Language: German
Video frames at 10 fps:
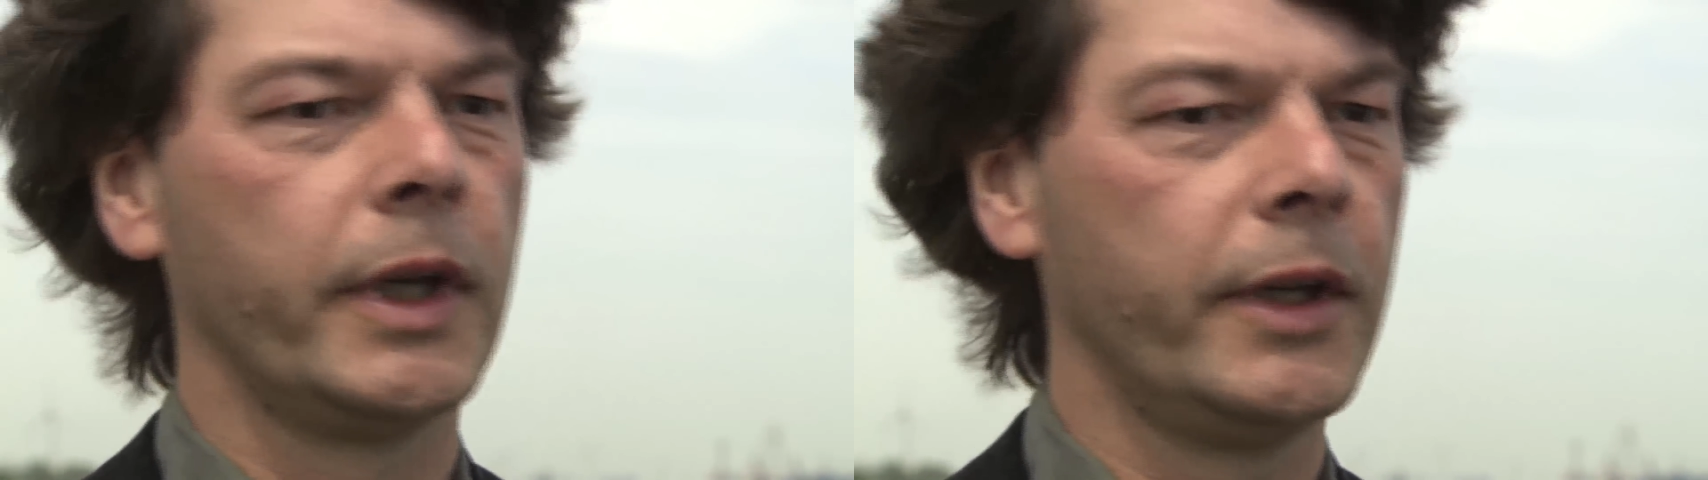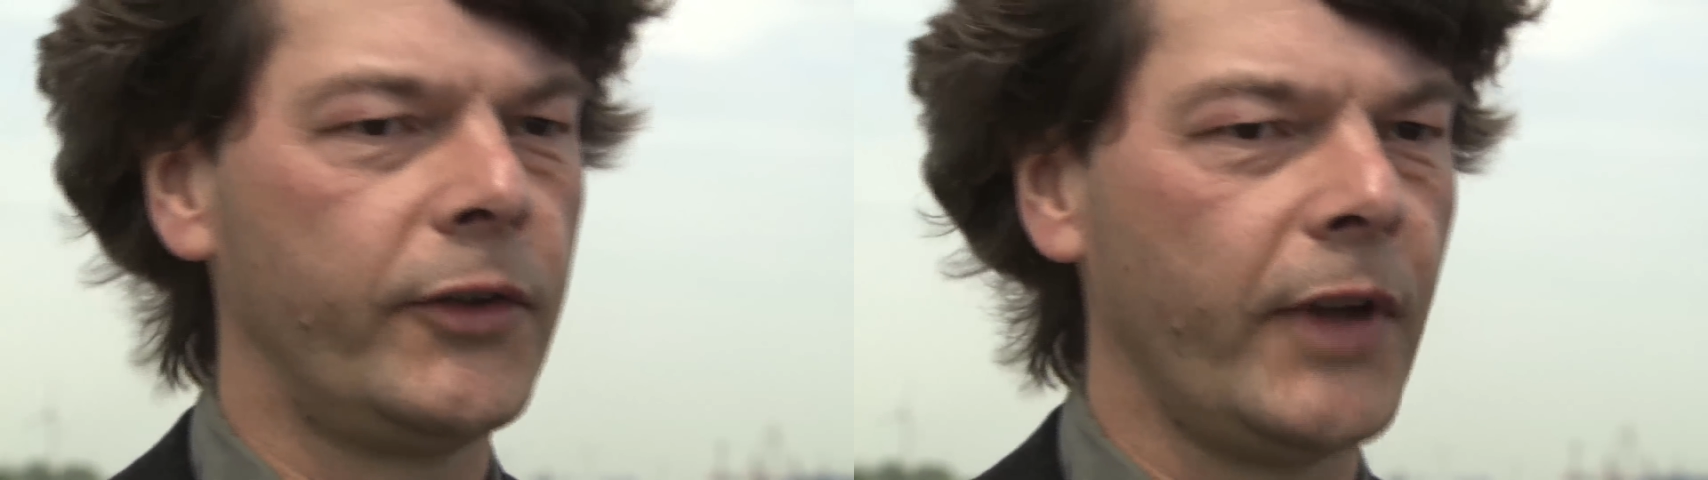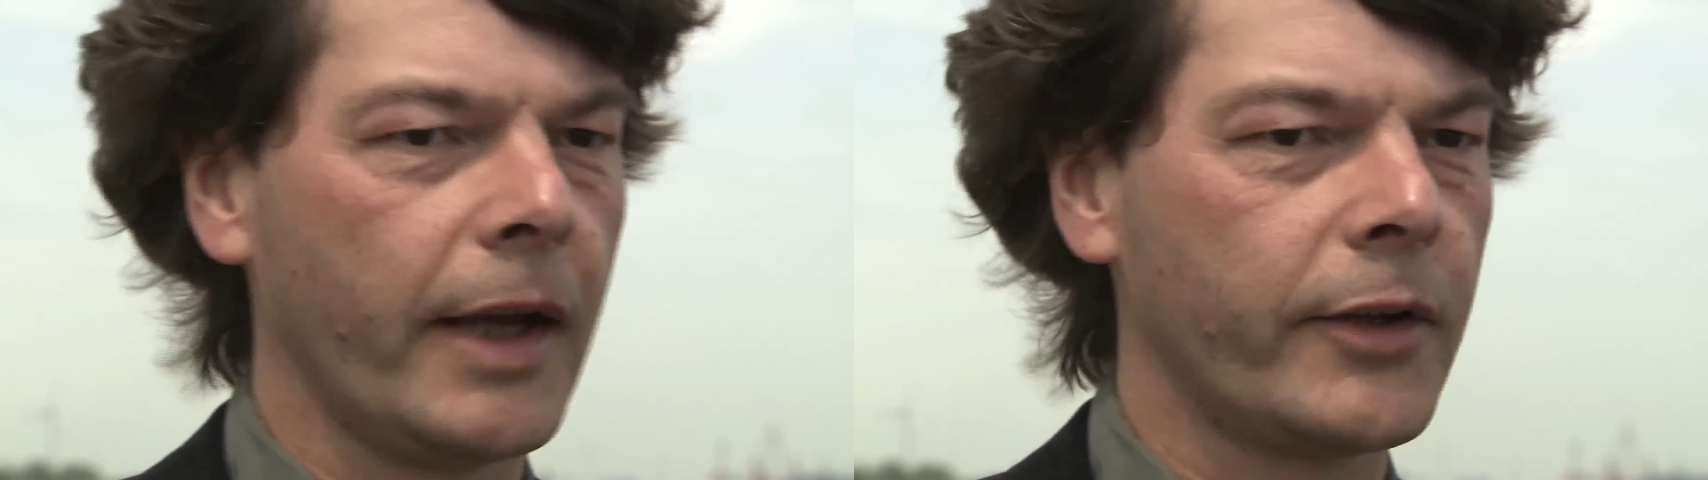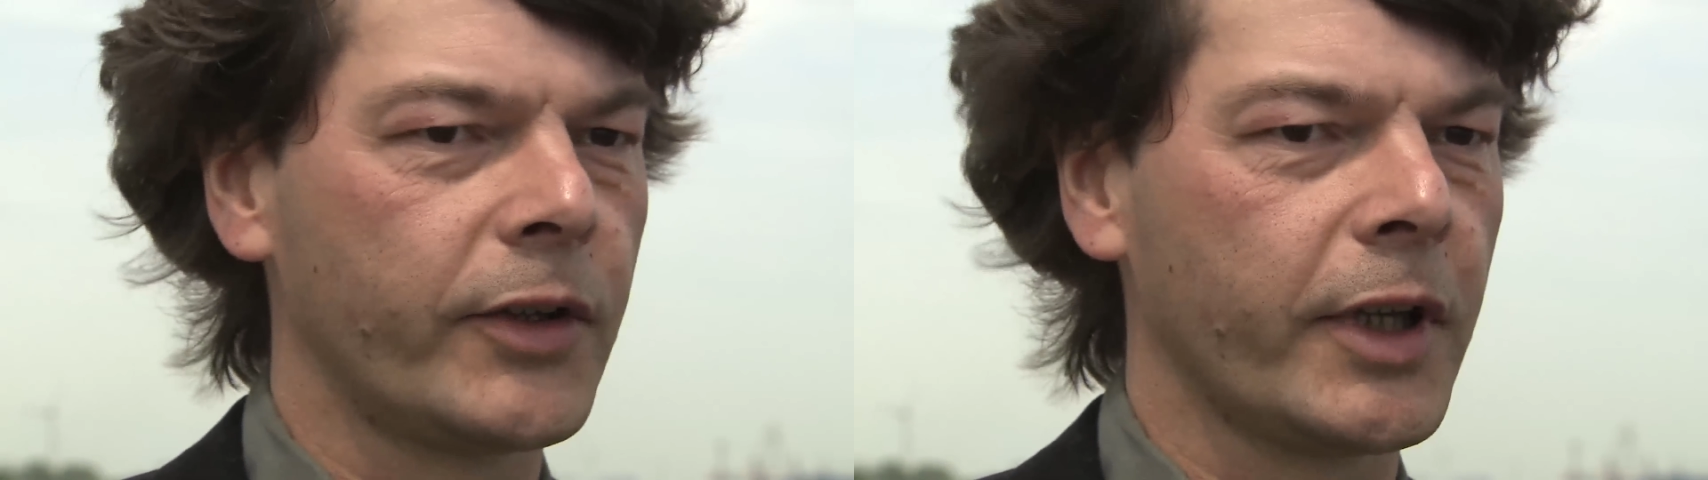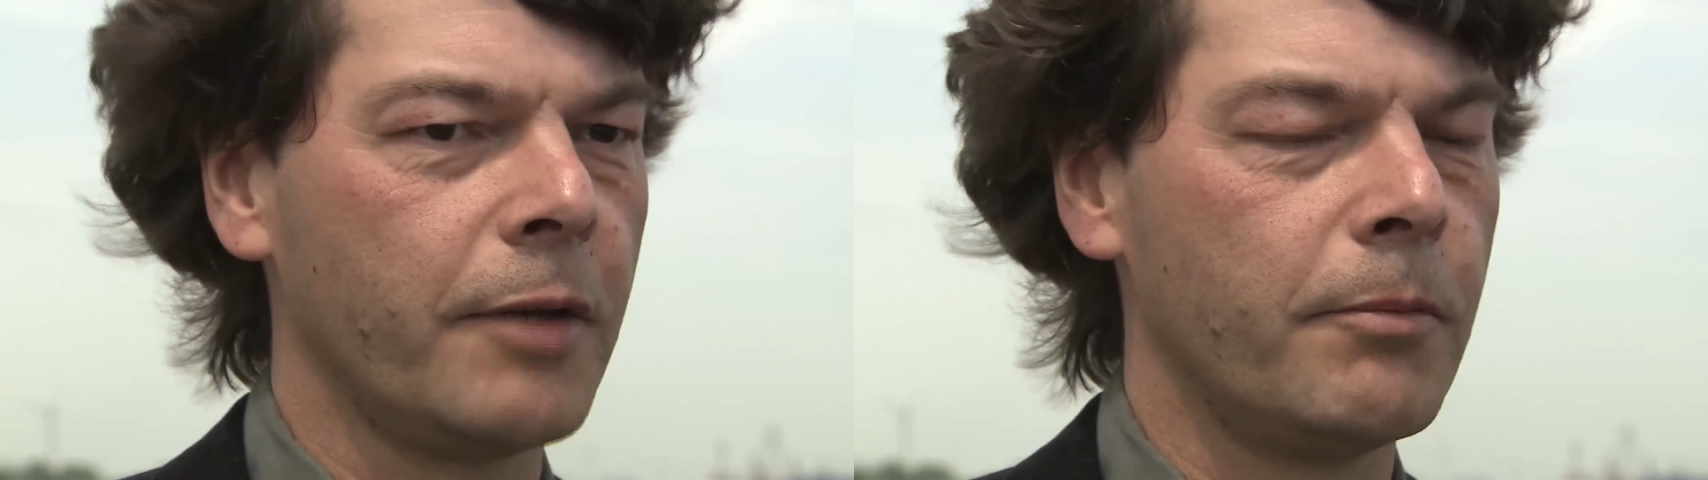
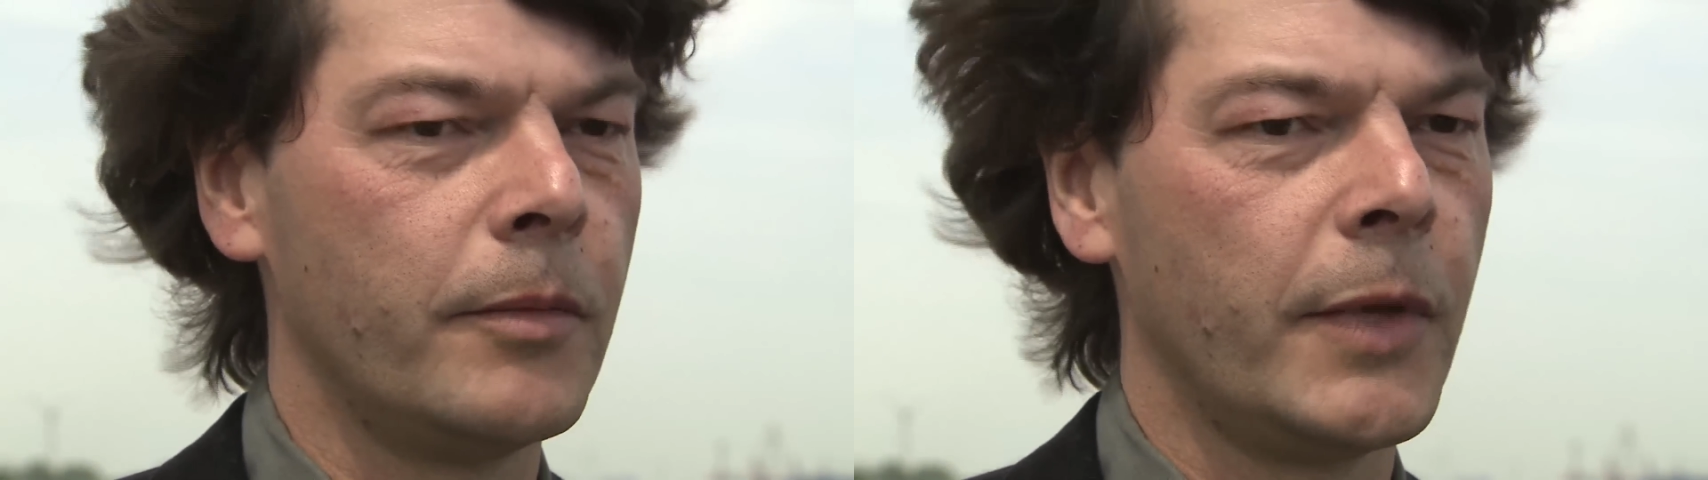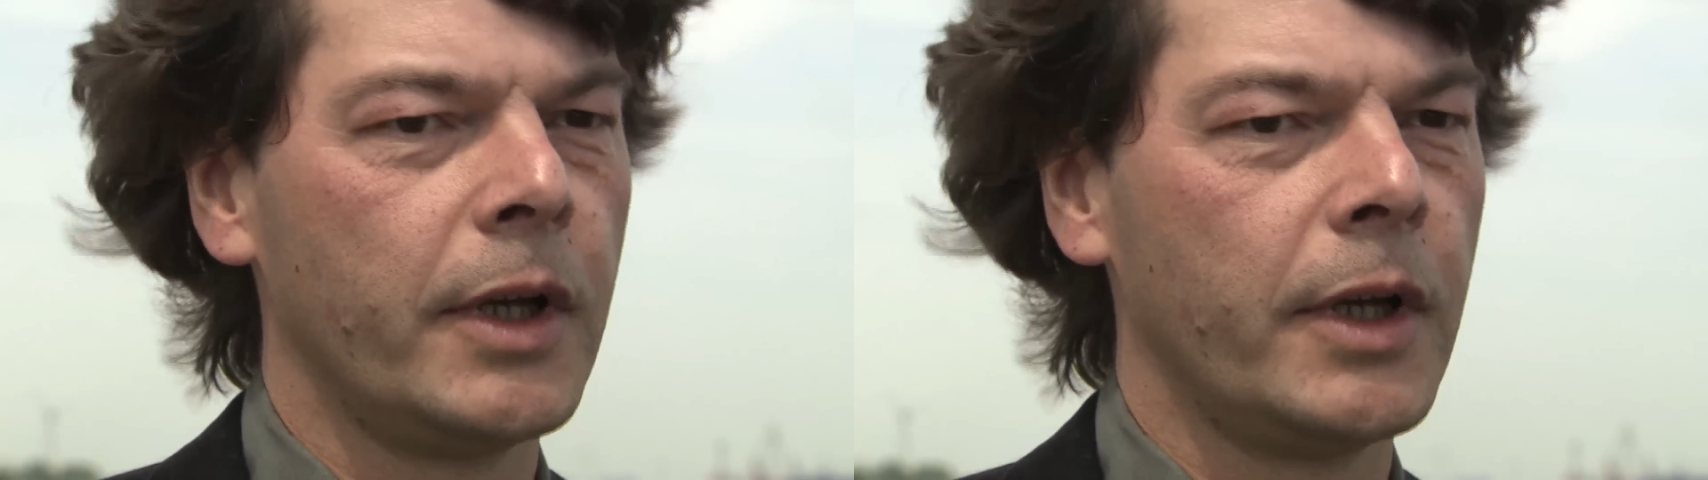Hitzeextremen,